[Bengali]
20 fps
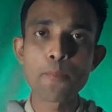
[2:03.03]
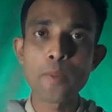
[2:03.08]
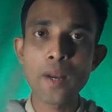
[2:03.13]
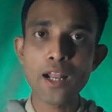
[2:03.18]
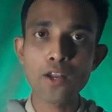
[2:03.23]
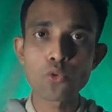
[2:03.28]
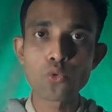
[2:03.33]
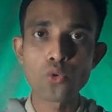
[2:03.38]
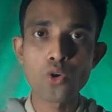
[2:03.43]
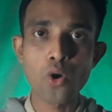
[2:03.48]

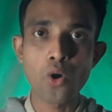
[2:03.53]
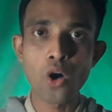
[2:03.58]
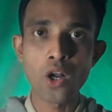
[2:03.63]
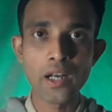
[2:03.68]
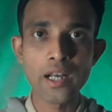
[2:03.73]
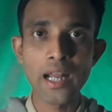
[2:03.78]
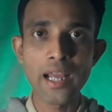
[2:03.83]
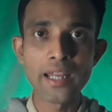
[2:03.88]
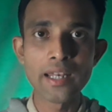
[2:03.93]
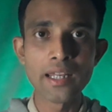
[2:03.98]
আপনার কোনো
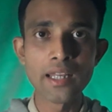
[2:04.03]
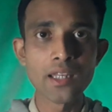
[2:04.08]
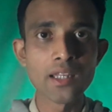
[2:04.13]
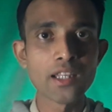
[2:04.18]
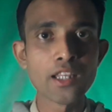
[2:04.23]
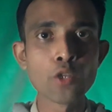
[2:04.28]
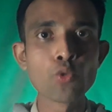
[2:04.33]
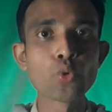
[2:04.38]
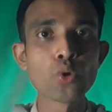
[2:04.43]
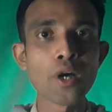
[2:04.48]
অন্যায়
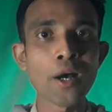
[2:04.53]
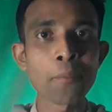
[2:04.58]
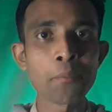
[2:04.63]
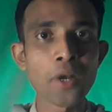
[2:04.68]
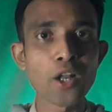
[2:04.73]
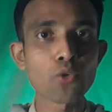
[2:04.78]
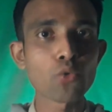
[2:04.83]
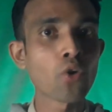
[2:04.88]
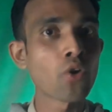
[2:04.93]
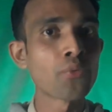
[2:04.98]
নেই কিন্তু
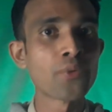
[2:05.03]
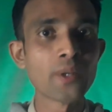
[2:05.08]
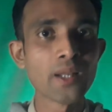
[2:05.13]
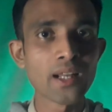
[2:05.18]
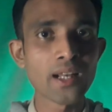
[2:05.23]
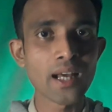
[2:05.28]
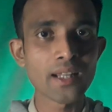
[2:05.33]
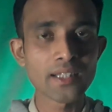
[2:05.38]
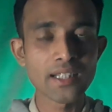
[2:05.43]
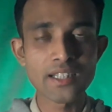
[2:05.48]
আপনার
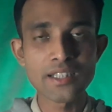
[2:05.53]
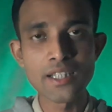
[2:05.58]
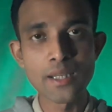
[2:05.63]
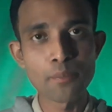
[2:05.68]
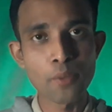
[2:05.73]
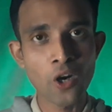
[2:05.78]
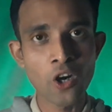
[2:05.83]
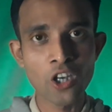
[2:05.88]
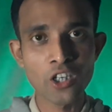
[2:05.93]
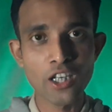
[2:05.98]
কফিলের হাতে
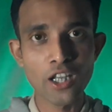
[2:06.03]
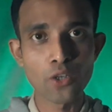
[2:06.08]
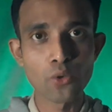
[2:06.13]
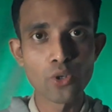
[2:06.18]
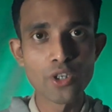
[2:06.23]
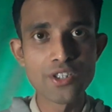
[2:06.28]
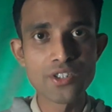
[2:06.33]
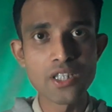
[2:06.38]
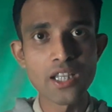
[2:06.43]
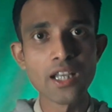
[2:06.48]
সেই পাওয়ারটা
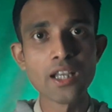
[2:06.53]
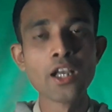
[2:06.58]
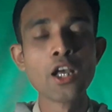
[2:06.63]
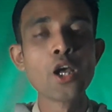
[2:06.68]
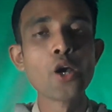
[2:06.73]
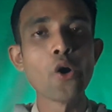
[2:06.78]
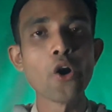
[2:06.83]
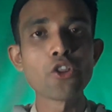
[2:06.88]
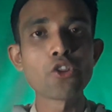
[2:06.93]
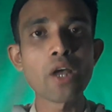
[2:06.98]
রয়েছে
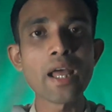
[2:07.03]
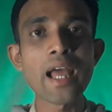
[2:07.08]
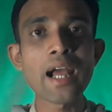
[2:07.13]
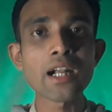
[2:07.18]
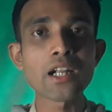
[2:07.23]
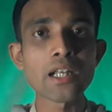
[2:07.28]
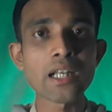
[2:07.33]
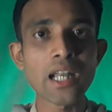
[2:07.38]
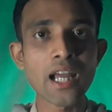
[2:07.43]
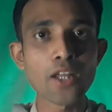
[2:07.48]
হয়তো
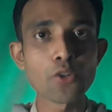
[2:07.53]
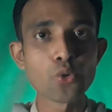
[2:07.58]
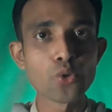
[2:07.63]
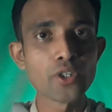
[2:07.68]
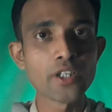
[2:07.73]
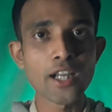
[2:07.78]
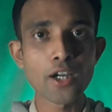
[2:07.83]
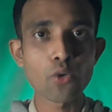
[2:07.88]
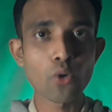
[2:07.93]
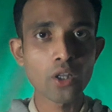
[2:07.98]
একটা
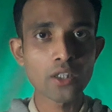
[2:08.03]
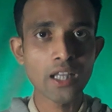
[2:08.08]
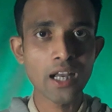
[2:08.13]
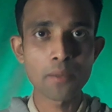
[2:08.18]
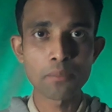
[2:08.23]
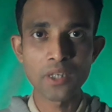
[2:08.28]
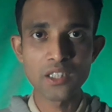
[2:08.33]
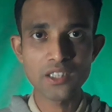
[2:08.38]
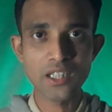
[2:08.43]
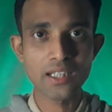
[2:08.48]
দুইটা
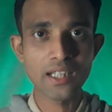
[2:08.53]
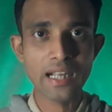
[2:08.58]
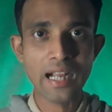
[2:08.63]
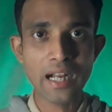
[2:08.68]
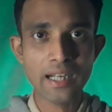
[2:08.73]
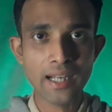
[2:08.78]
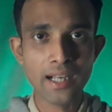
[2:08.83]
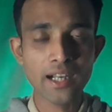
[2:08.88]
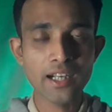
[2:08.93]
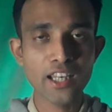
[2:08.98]
কথা আপনার সাথে
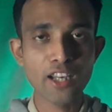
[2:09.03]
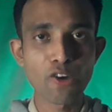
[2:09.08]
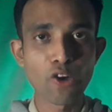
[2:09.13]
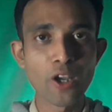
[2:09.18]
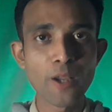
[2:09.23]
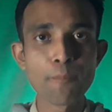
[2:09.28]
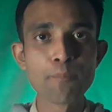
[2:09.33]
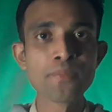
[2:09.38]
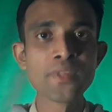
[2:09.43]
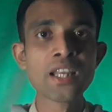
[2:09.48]
কাটাকাটি
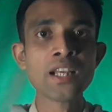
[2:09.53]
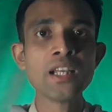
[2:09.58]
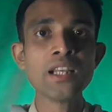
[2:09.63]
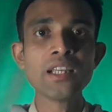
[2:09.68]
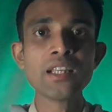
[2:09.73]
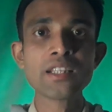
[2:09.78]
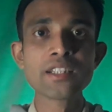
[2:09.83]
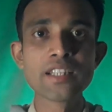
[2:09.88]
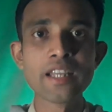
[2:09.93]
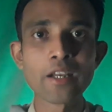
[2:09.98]
হয়
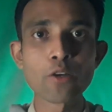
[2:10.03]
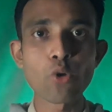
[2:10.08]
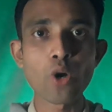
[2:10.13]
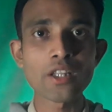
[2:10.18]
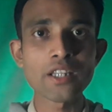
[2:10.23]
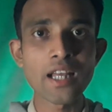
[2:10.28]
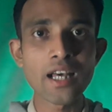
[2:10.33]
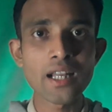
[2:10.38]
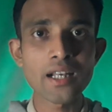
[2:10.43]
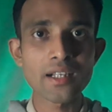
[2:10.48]
সেই
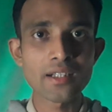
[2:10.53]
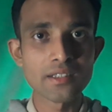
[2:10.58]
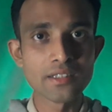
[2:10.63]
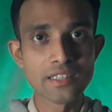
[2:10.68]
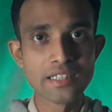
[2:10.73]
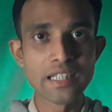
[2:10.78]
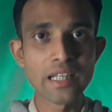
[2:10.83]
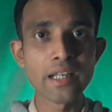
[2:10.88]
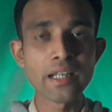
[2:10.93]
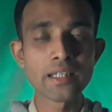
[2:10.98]
কথার
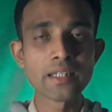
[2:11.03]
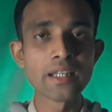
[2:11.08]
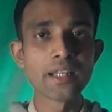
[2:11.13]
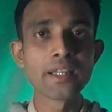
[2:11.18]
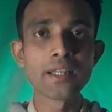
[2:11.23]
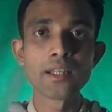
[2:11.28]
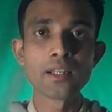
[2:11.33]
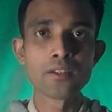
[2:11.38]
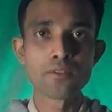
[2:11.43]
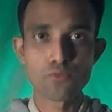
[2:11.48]

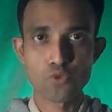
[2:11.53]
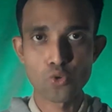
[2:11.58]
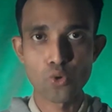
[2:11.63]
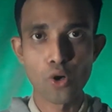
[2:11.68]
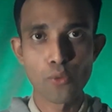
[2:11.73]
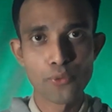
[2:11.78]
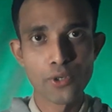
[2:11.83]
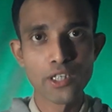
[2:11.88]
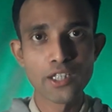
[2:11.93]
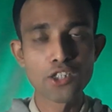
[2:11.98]
জেরেতেই
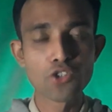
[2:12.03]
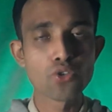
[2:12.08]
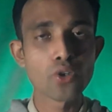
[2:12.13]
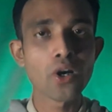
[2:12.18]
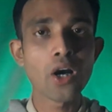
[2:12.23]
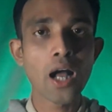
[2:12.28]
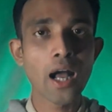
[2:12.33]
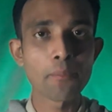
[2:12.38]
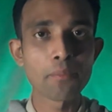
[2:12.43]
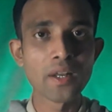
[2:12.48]
কফিল
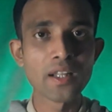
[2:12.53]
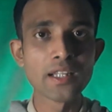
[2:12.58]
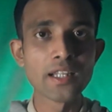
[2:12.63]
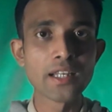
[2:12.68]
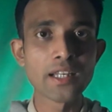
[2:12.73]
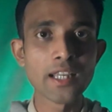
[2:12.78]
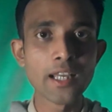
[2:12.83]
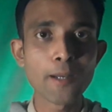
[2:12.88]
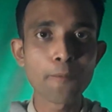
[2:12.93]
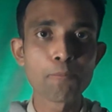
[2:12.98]
কিন্তু
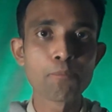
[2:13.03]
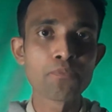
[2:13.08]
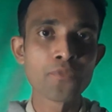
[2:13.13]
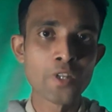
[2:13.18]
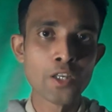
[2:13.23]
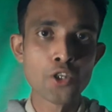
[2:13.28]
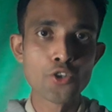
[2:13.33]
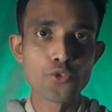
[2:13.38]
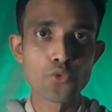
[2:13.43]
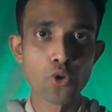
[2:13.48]
আপনাদেরকে
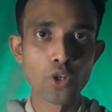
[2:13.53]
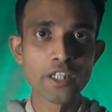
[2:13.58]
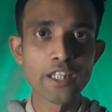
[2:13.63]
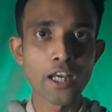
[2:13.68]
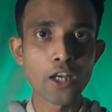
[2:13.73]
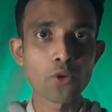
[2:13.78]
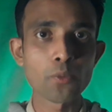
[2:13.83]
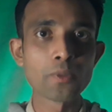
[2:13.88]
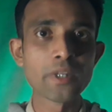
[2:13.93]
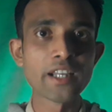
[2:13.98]

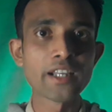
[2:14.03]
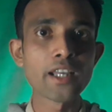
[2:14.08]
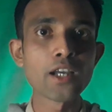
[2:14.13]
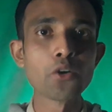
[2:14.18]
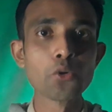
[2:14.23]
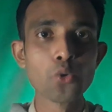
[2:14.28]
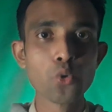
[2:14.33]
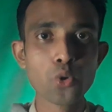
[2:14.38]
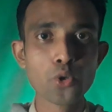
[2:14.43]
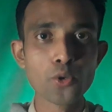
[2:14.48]
সৌদি আরব
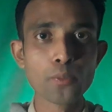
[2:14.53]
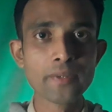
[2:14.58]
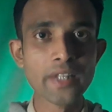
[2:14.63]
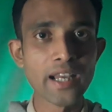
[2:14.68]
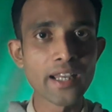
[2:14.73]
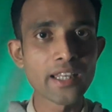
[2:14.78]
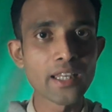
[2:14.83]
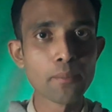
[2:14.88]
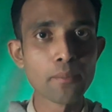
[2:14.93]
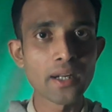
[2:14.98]
থেকে হুরুপ
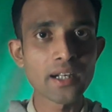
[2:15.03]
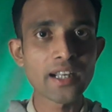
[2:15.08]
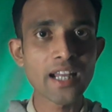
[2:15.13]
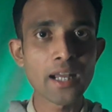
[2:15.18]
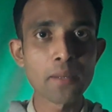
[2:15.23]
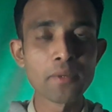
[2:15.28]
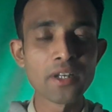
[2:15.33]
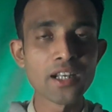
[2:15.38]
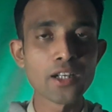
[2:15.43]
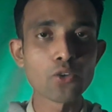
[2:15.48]
দেয় কিংবা
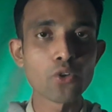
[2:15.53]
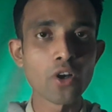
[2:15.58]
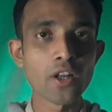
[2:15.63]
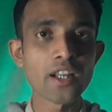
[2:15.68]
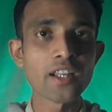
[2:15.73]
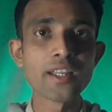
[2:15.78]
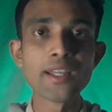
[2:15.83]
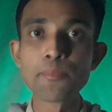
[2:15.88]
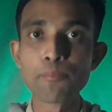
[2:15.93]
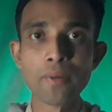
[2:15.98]
টার্মিনেট
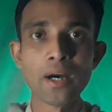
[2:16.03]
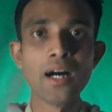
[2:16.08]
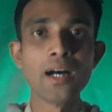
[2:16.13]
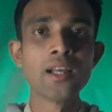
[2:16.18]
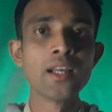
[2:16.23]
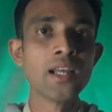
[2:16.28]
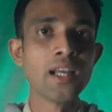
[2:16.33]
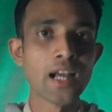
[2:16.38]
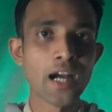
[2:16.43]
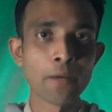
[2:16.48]
করে কিংবা
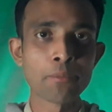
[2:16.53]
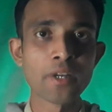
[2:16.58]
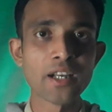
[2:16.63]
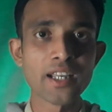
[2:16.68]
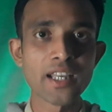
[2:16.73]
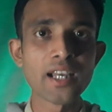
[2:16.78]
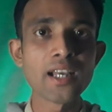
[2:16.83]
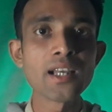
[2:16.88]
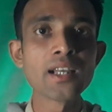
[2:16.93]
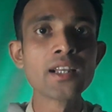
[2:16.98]

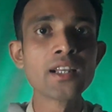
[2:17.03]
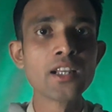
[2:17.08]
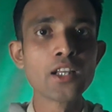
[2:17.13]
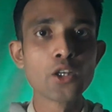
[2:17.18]
আপনাকে